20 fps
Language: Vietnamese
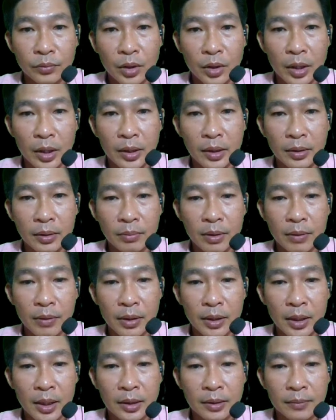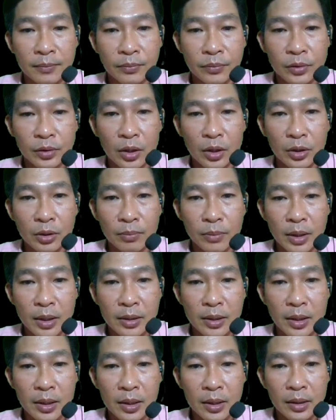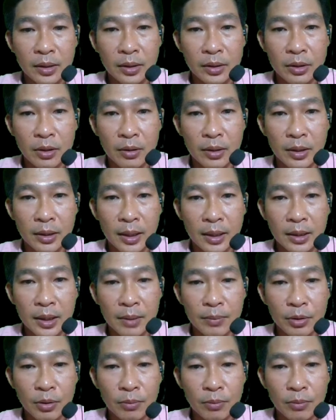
rồi chúng ta hình nền rồi chúng ta sẽ chọn hình ảnh để